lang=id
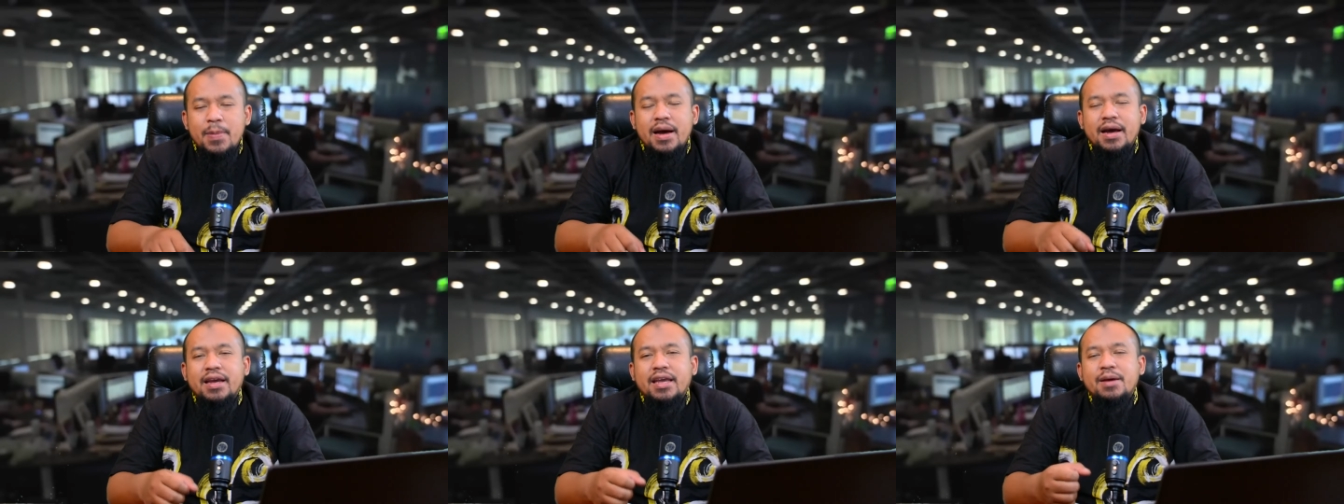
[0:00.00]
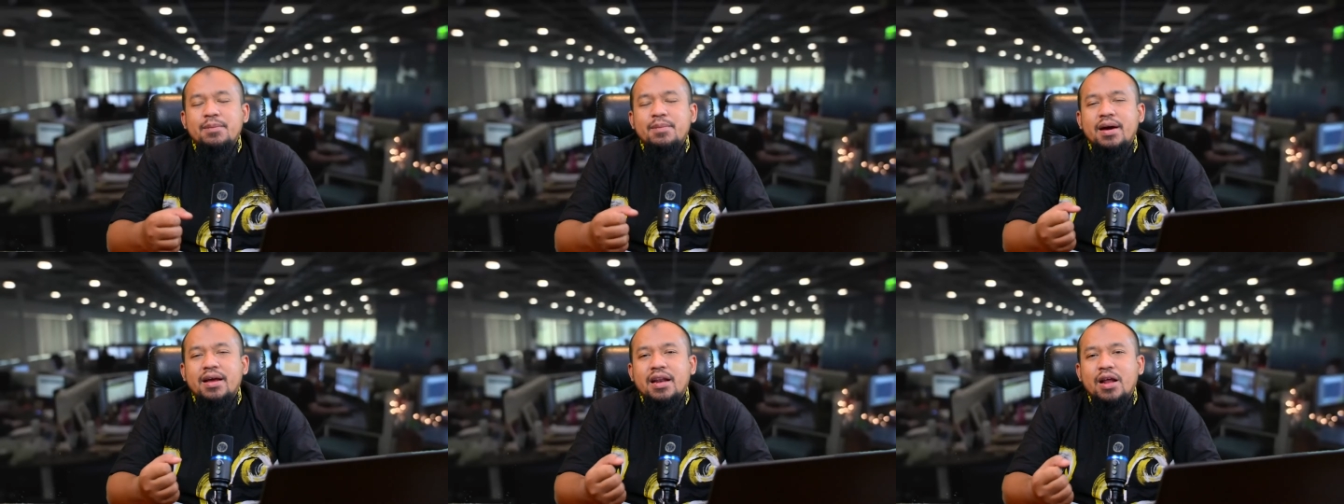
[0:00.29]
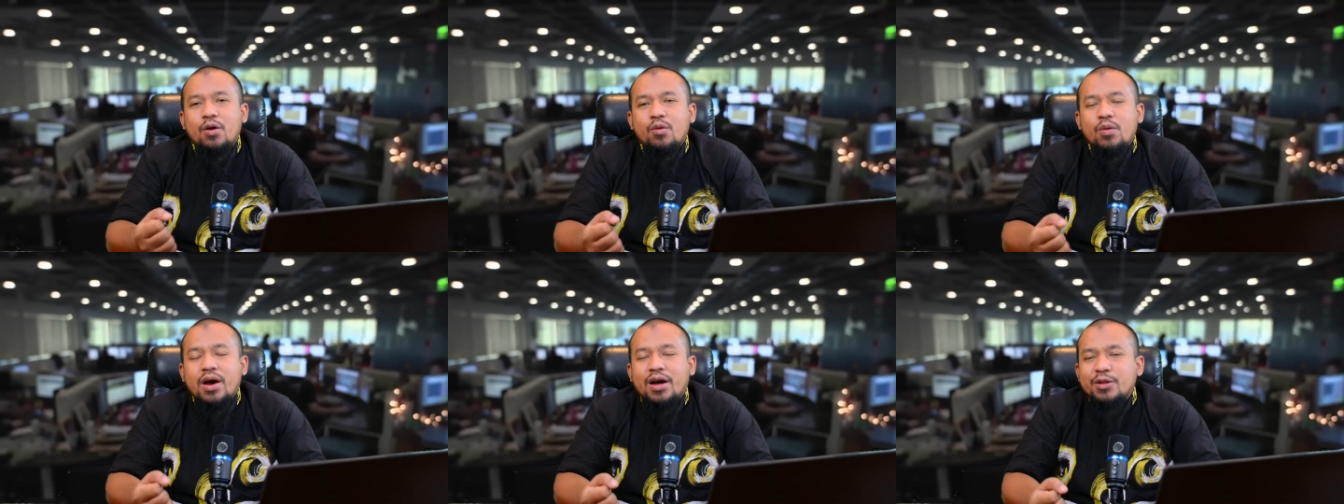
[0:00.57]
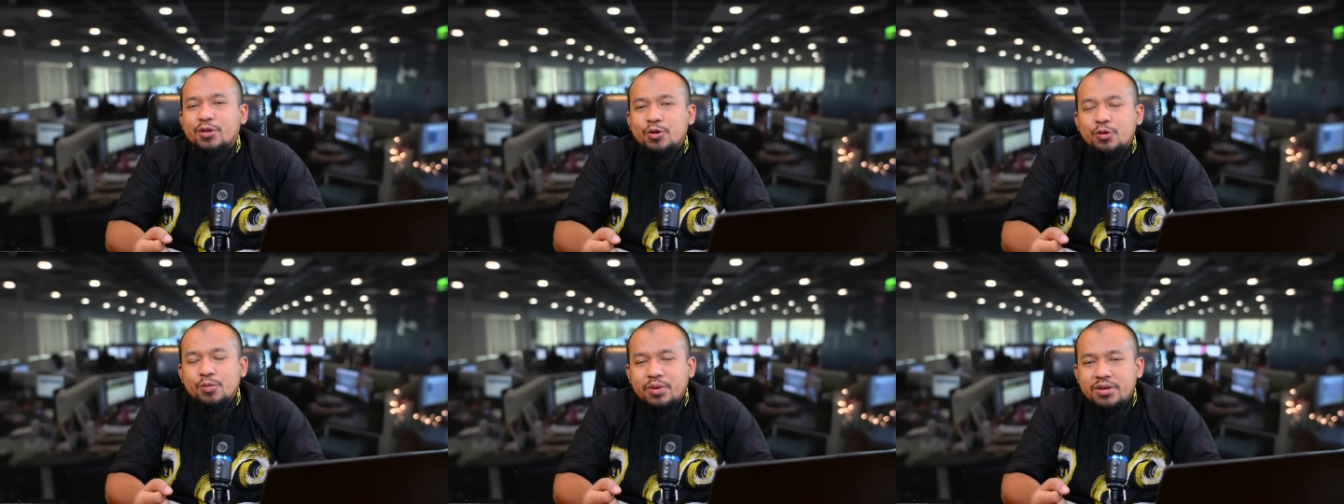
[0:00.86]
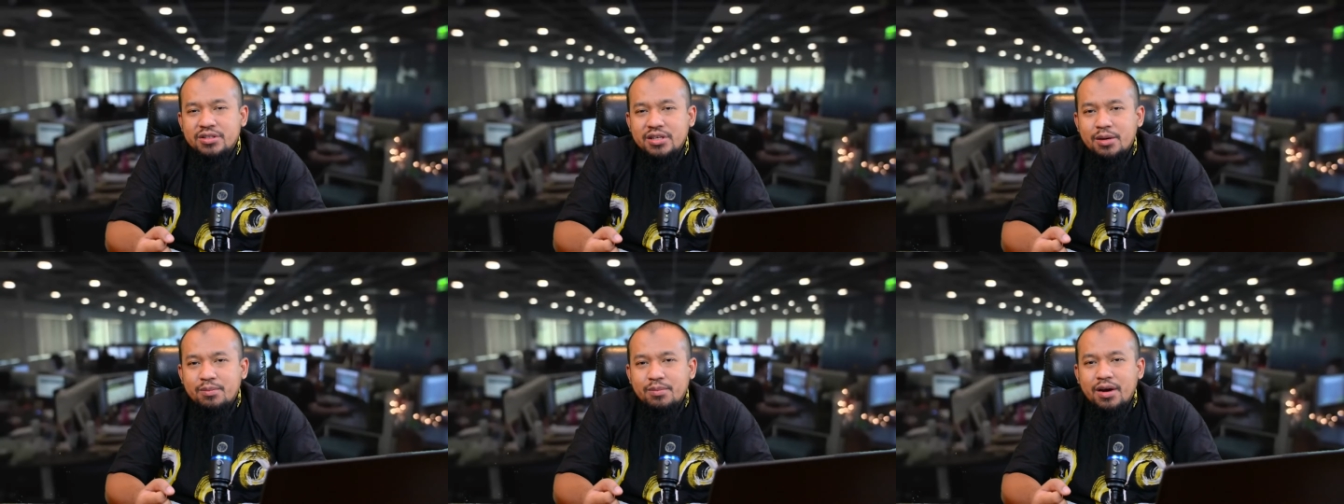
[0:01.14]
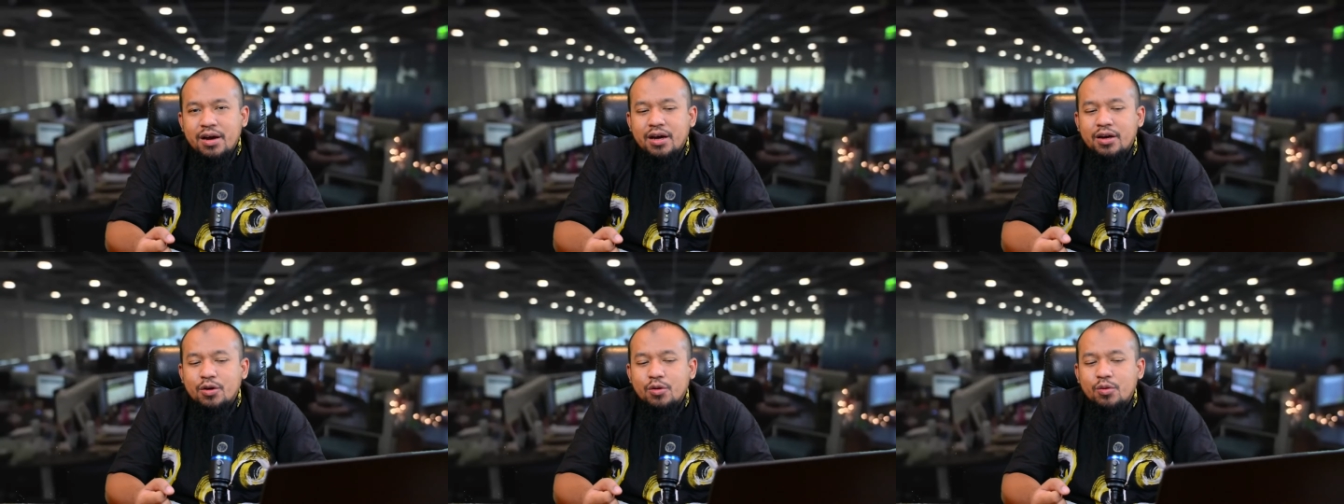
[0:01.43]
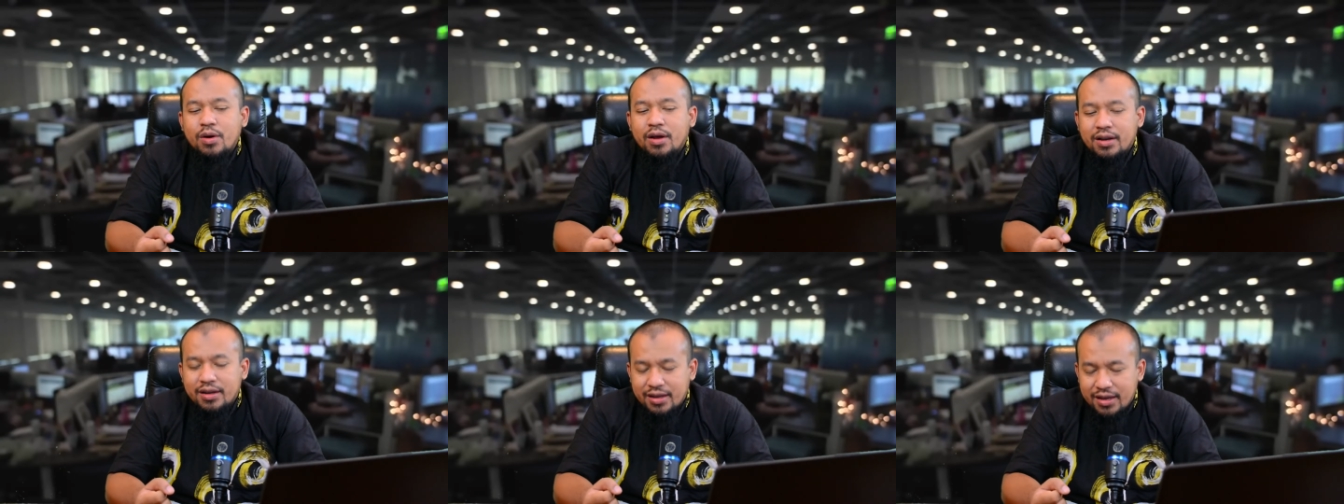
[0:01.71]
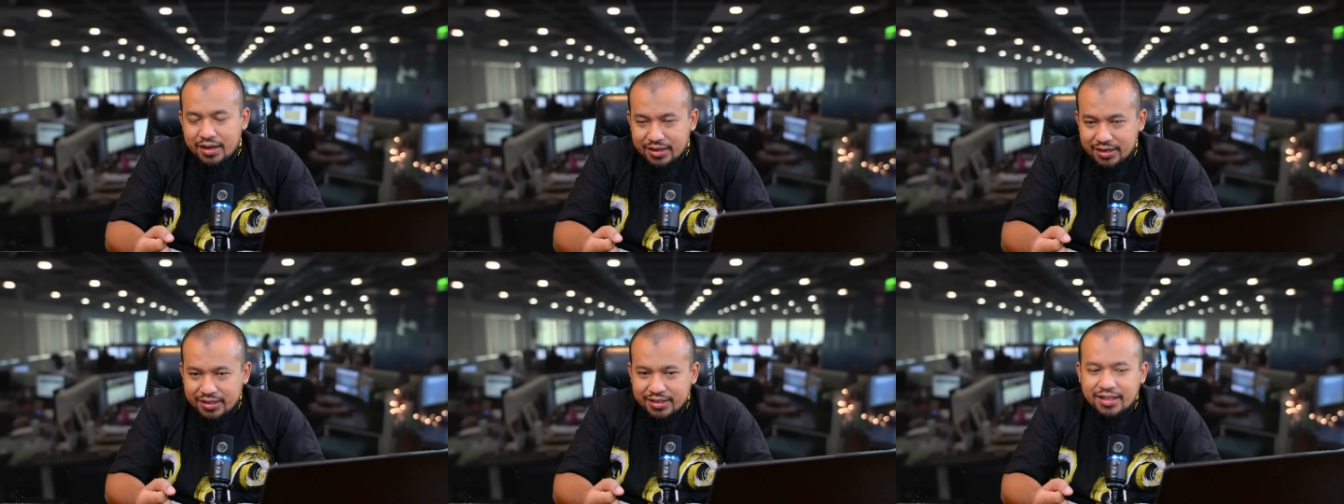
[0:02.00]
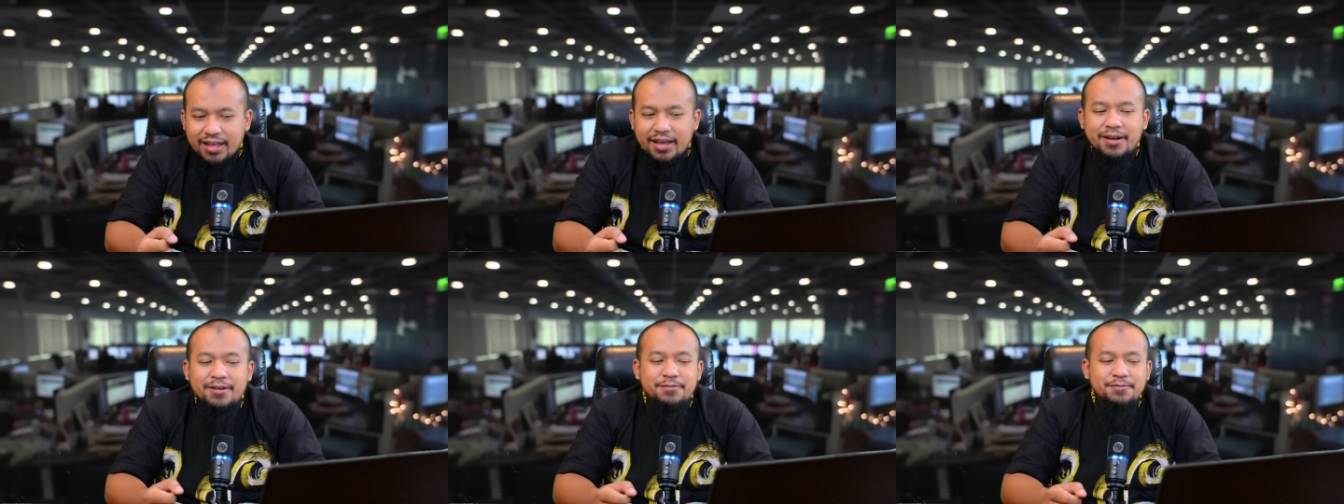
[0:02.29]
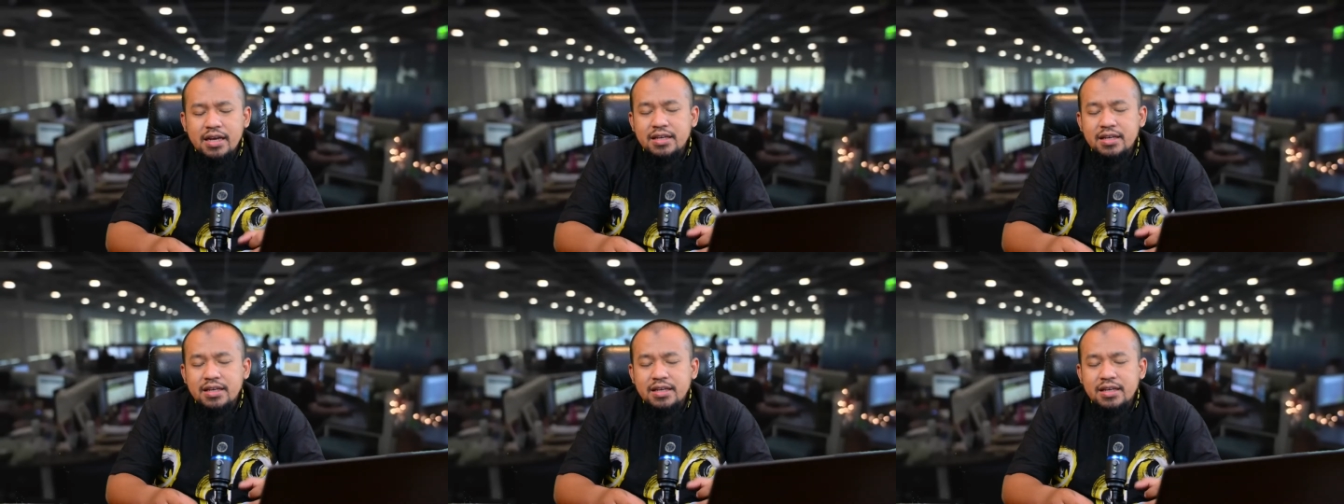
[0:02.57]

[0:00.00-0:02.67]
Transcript: bagaimana waktu bersama keluarga kita.